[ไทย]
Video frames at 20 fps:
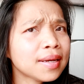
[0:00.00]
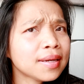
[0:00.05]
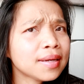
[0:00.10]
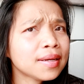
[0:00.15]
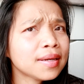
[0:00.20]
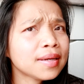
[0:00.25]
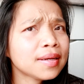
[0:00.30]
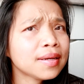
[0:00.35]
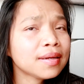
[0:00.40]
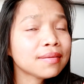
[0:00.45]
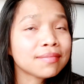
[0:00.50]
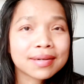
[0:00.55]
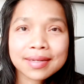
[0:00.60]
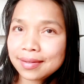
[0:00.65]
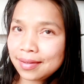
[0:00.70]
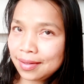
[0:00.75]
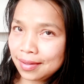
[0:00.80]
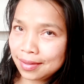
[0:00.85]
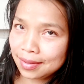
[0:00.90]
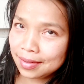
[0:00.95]
นะอะไร
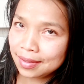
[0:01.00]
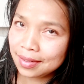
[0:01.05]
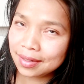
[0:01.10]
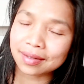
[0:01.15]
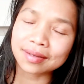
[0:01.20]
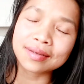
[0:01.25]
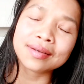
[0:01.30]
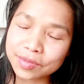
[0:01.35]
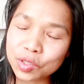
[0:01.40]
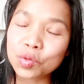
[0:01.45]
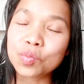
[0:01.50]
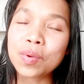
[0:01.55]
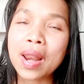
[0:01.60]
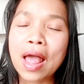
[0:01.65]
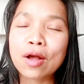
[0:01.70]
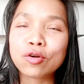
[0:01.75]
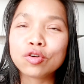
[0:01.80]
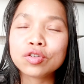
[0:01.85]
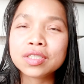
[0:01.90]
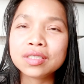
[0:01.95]
อย่างเงี้ยสรุป
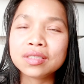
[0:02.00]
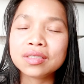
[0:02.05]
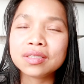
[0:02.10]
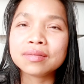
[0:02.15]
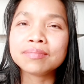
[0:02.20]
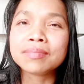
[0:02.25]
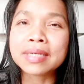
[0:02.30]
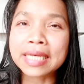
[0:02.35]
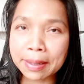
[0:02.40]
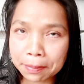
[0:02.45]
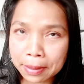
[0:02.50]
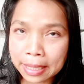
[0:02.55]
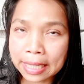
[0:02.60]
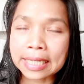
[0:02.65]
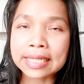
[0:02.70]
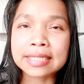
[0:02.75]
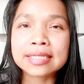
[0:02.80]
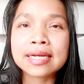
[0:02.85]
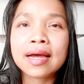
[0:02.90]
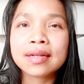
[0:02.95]
แล้วก็คือมีแอปพลิ
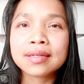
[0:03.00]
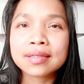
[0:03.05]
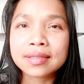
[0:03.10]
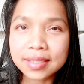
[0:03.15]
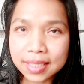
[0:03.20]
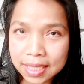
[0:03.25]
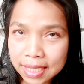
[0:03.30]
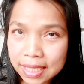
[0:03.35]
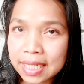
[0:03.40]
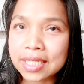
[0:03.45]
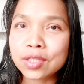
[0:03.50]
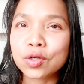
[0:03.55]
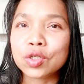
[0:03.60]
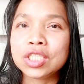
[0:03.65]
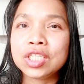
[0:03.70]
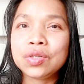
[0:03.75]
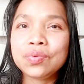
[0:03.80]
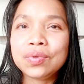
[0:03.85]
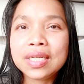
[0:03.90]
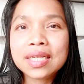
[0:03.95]
เคชันดีต่อ
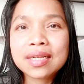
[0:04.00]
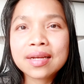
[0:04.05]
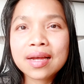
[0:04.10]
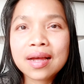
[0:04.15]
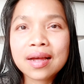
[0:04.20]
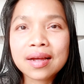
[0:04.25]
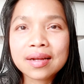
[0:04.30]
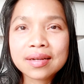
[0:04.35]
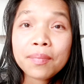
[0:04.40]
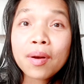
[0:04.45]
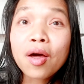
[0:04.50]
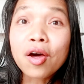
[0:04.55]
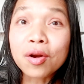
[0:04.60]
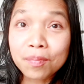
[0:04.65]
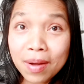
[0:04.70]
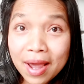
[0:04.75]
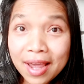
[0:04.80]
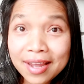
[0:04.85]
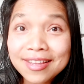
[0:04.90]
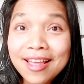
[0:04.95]
ชีวิตค่ะปลอด
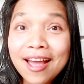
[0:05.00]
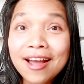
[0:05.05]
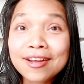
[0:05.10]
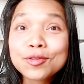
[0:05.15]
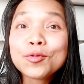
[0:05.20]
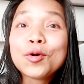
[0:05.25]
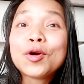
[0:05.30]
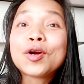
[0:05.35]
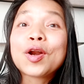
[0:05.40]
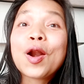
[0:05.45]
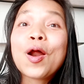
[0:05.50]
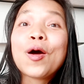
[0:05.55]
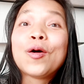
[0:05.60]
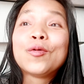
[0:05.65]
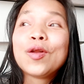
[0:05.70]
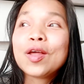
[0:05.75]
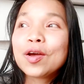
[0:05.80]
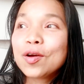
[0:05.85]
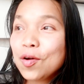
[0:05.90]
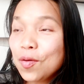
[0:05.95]
ภัยทั้งตัวเรา
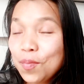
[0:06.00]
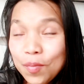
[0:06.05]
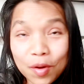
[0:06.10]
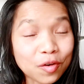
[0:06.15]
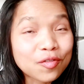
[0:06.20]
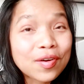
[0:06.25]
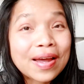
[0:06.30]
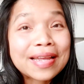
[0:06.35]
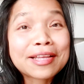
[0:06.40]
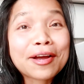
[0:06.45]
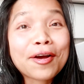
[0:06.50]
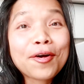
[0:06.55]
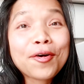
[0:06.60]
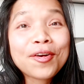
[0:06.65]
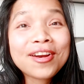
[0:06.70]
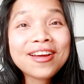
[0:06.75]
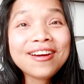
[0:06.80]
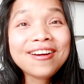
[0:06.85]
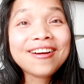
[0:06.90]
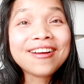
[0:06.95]
แล้วก็ปลอดภัยทั้งค
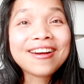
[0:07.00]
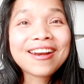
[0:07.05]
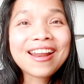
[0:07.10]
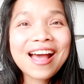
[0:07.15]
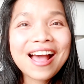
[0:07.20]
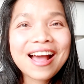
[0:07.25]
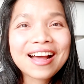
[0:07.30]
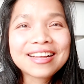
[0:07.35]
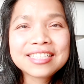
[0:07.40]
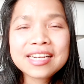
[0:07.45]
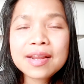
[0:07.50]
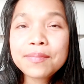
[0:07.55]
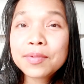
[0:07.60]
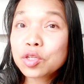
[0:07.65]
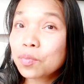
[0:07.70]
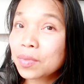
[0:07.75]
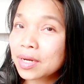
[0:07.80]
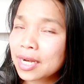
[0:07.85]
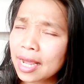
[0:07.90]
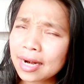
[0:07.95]
นอื่นนะคะจะได้ไม่
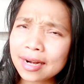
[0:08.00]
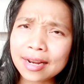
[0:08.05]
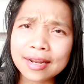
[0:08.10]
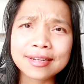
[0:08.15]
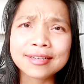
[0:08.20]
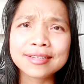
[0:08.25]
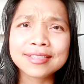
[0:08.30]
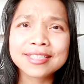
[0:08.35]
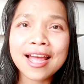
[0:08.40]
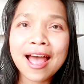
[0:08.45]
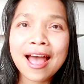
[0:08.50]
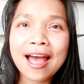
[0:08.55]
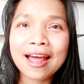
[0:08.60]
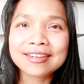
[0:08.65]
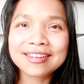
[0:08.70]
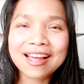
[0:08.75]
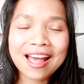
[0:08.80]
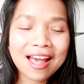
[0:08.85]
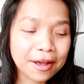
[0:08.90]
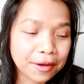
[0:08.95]
ต้องมานั่งระลึกชา
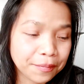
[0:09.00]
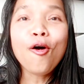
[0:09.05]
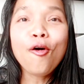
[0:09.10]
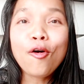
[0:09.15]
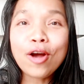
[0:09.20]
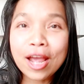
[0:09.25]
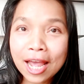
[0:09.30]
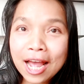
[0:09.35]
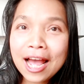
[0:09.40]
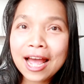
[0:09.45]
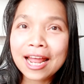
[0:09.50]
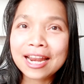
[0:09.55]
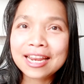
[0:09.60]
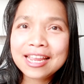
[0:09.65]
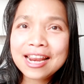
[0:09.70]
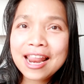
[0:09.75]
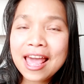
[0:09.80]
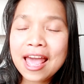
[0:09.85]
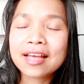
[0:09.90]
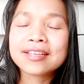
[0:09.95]
ติค่ะโอเคค่ะ
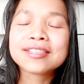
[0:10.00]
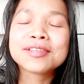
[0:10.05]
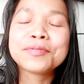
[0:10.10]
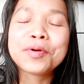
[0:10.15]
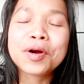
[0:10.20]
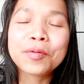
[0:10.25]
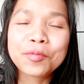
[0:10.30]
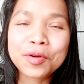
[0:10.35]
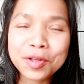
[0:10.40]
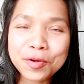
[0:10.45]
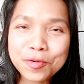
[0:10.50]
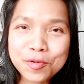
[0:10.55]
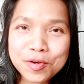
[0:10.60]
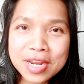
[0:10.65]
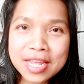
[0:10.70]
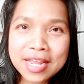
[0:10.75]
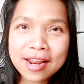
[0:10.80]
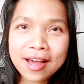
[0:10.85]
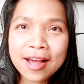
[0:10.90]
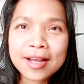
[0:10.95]
นี่แหละสำหรับวิดีโอ
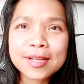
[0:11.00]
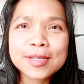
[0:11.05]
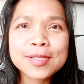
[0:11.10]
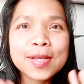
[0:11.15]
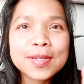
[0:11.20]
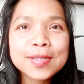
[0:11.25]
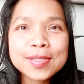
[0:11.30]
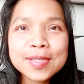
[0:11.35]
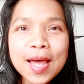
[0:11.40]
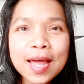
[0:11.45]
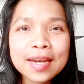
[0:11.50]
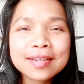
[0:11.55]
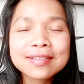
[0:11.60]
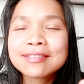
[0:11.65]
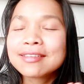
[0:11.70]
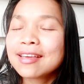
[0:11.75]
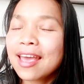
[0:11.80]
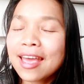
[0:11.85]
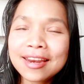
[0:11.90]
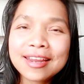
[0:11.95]
นี้นะคะสั้
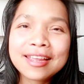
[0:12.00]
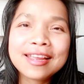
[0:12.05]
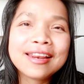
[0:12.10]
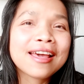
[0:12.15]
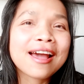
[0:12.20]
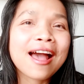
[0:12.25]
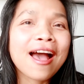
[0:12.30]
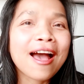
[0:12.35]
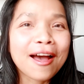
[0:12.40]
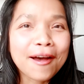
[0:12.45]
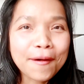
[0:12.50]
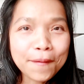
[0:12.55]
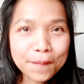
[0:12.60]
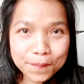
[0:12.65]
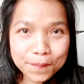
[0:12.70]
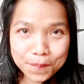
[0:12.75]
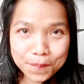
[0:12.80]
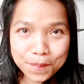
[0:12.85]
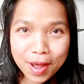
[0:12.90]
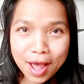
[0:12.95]
นๆแค่นี้เลยค่ะ
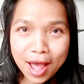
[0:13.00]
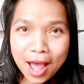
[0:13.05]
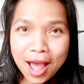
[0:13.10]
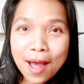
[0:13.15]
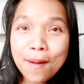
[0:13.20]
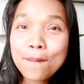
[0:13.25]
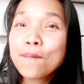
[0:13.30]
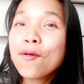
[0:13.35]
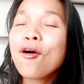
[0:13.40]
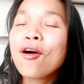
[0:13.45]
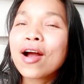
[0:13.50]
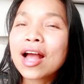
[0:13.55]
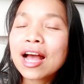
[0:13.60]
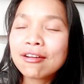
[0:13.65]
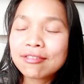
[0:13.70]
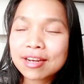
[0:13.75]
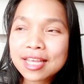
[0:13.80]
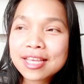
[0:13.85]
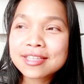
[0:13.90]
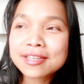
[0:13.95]
มาบอกข่า
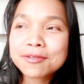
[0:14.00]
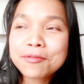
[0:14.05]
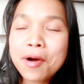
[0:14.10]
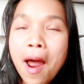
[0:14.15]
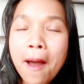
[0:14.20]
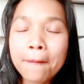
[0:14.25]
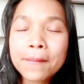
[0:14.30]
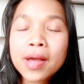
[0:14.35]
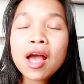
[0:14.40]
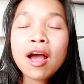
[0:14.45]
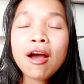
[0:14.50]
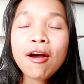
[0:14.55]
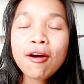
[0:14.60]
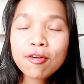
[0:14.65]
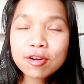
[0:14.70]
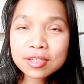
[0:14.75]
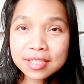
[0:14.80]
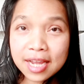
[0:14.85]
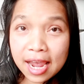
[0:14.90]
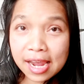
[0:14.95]
วดีสำหรับ
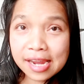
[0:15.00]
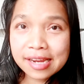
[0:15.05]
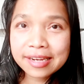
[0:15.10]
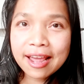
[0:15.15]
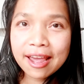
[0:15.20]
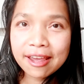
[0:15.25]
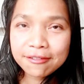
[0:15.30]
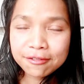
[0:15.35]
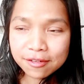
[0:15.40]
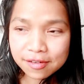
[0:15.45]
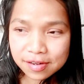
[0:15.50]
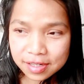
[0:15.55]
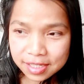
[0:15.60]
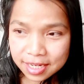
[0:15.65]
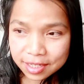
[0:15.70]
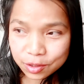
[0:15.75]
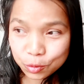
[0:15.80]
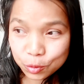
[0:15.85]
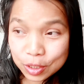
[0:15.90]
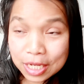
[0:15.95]
คนไทยในฝรั่งเศ
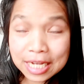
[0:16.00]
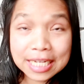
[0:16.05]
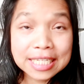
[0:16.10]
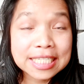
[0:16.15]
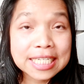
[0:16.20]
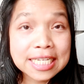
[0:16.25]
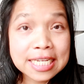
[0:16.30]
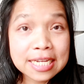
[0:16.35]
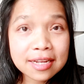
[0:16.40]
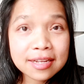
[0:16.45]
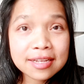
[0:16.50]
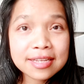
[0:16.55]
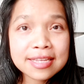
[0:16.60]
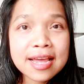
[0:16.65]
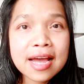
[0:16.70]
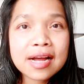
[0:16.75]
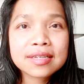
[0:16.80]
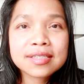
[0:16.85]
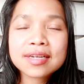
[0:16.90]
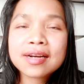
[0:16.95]
สทุกท่านที่
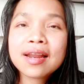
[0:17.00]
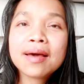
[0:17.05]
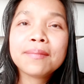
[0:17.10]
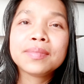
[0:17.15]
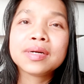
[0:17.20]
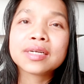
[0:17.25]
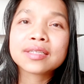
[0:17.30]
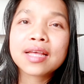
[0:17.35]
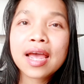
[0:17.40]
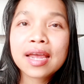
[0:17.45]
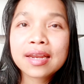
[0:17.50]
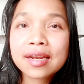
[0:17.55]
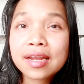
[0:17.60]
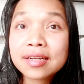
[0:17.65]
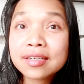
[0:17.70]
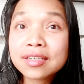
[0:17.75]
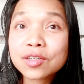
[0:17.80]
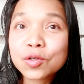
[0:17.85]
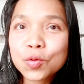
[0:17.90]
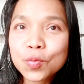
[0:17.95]
อยากจะกลับเมืองไทยใน
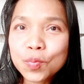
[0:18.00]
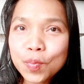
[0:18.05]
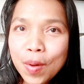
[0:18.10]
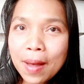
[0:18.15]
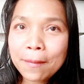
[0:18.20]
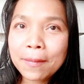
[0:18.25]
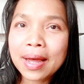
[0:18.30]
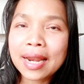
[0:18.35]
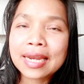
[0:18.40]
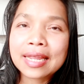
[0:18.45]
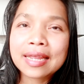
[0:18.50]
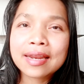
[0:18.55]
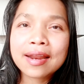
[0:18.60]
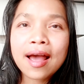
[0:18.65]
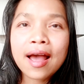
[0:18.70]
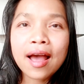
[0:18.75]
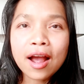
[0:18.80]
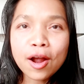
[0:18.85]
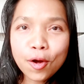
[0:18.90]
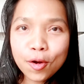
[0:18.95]
เดือนกุมภาพันธ์นี้
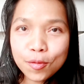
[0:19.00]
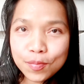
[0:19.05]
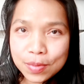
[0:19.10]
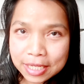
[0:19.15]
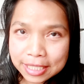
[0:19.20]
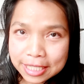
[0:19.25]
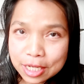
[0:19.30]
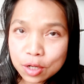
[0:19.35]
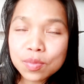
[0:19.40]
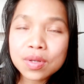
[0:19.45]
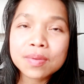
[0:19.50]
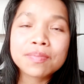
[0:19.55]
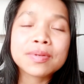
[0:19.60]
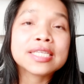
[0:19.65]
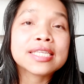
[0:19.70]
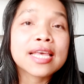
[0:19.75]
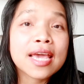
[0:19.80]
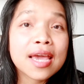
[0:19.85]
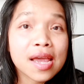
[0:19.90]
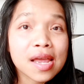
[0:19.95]
นะคะก็มีเที่ยวบิน
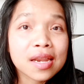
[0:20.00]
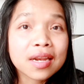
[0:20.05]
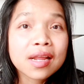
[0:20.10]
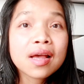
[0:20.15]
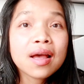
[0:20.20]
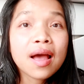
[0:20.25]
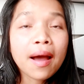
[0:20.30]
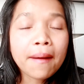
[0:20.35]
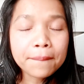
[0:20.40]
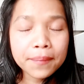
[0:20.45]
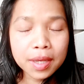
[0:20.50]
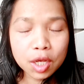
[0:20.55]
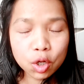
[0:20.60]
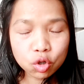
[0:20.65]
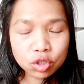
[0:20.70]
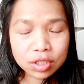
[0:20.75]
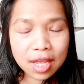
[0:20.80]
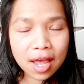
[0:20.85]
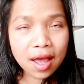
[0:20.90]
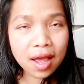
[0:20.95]
พิเศษมีโค
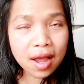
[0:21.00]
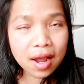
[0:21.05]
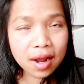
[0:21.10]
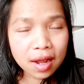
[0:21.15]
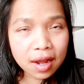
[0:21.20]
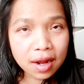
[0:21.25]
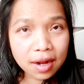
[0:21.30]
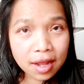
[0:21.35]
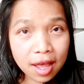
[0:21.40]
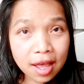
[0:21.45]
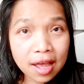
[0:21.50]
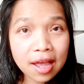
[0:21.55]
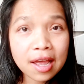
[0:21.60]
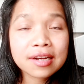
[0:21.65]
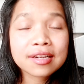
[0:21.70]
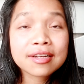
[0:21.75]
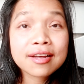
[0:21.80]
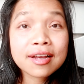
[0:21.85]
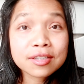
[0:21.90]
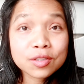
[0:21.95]
วต้ากา
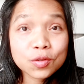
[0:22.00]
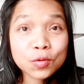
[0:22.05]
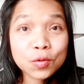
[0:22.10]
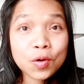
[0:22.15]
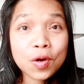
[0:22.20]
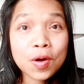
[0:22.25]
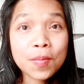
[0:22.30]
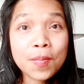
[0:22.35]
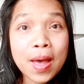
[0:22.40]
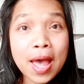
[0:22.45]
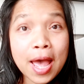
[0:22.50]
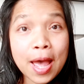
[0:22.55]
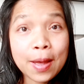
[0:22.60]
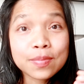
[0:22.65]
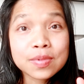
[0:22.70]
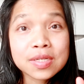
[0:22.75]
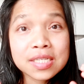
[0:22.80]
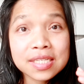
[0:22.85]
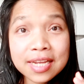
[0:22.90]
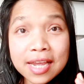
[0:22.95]
รกักตัวแบบ
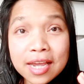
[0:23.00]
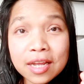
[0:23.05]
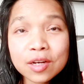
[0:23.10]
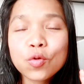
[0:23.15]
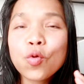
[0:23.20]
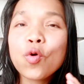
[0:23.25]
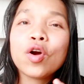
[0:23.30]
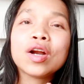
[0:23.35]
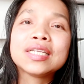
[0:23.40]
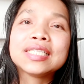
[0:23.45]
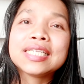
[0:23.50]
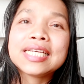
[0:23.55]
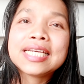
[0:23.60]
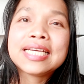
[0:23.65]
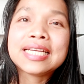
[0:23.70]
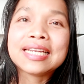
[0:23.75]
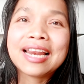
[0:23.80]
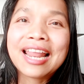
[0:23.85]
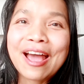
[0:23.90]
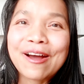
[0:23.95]
State
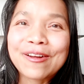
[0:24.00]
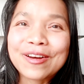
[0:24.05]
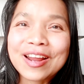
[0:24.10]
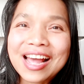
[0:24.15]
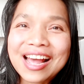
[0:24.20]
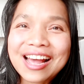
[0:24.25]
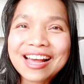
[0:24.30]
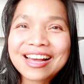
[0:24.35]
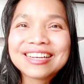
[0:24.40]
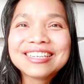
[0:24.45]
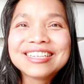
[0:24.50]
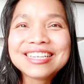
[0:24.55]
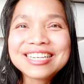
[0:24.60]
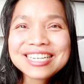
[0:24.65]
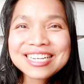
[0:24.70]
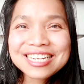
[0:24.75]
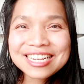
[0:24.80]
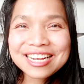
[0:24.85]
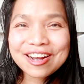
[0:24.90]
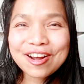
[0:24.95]
Quarantine แล้วนะคะ
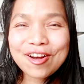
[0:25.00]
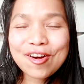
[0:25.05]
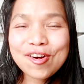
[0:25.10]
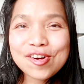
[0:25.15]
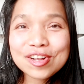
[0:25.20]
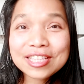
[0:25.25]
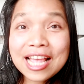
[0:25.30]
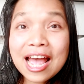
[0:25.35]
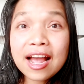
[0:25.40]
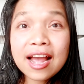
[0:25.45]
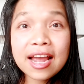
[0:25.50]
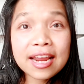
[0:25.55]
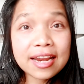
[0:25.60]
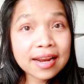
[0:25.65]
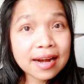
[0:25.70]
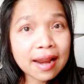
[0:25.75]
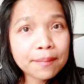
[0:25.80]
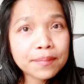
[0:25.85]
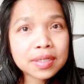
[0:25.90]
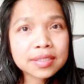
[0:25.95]
ก็ถ้าใคร
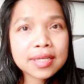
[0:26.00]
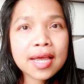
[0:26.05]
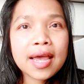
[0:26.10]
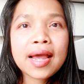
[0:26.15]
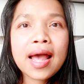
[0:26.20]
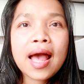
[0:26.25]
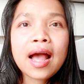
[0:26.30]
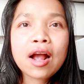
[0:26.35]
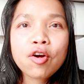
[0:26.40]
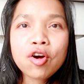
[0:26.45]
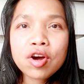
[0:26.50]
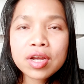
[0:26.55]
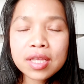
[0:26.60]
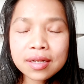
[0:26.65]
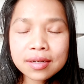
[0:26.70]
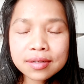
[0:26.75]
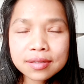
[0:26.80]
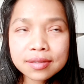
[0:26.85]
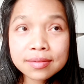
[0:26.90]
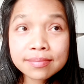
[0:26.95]
ได้กลับเมืองไทยค่ะก็อ
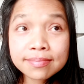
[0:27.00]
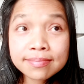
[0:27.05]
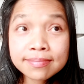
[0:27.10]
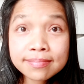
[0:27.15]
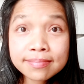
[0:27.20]
ย่าลืม